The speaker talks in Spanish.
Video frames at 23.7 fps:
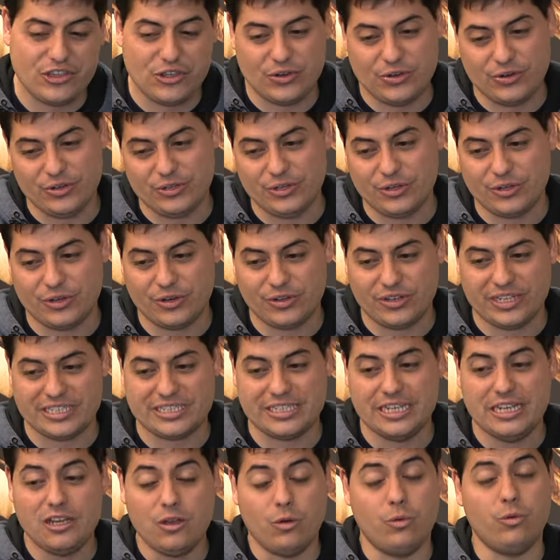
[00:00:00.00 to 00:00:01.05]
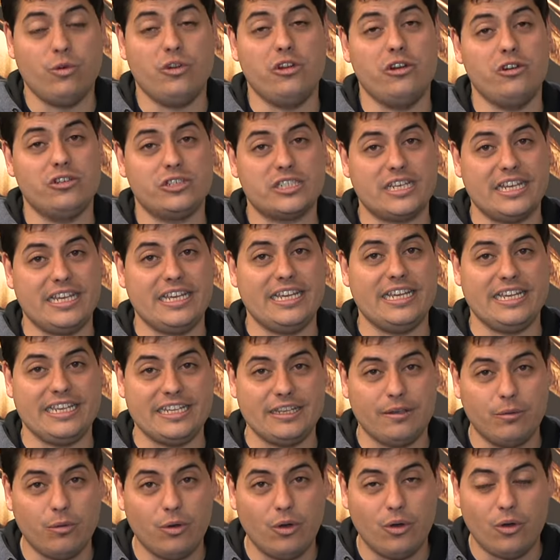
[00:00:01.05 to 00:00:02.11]
¿no? Yo creo que es uno de los que
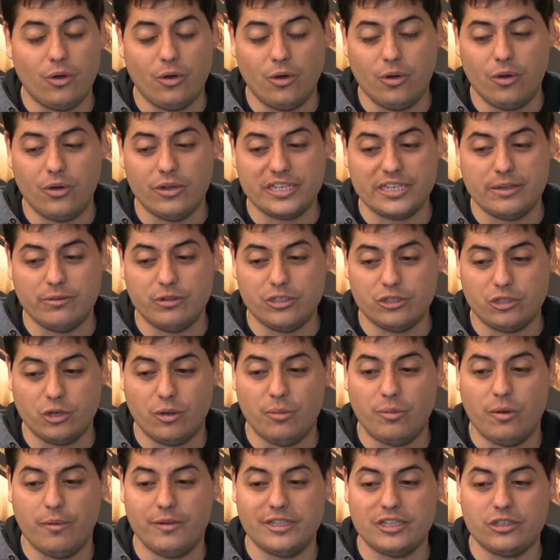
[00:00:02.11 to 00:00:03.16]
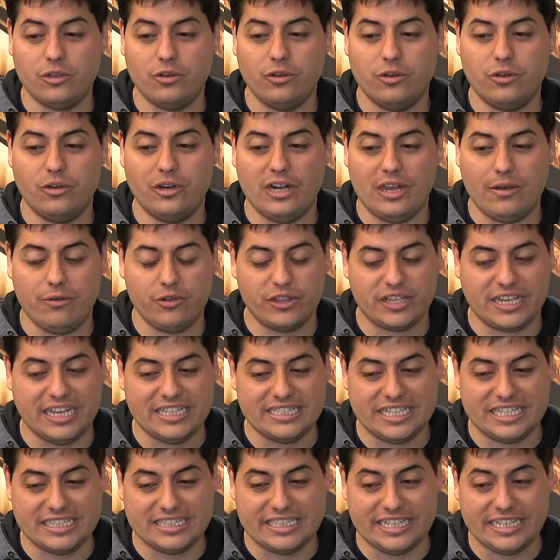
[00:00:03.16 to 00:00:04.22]
llevó, en todo momento la voz
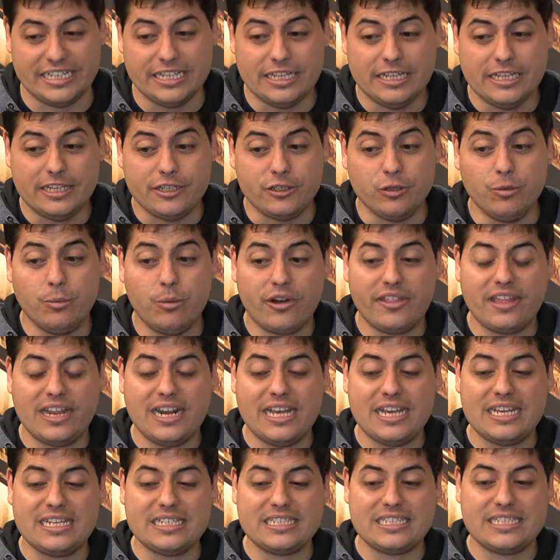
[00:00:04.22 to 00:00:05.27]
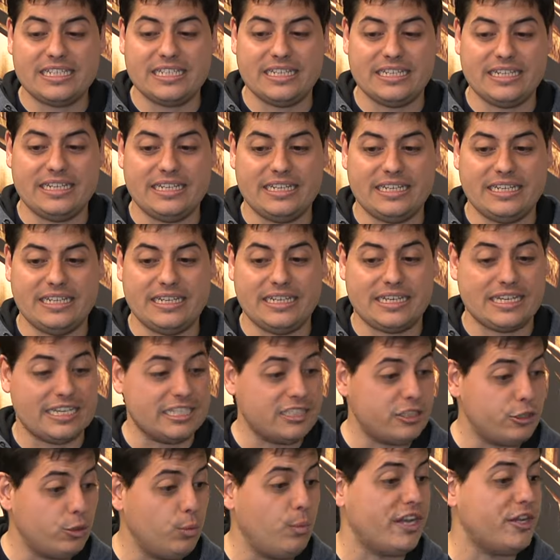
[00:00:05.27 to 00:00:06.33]
cantante. Y un Bordalás eh, que es
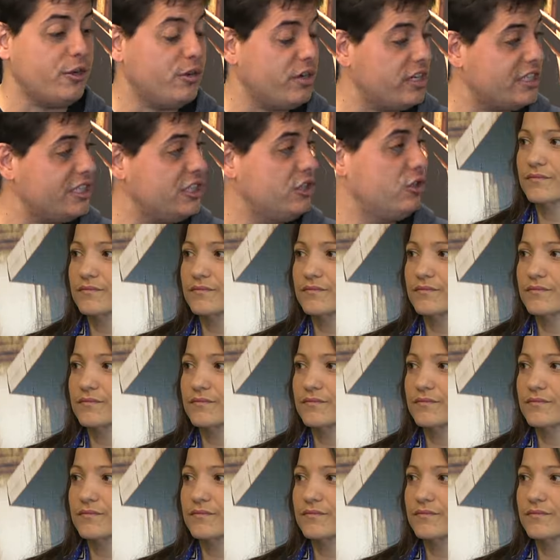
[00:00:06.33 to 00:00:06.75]
su mayor éxito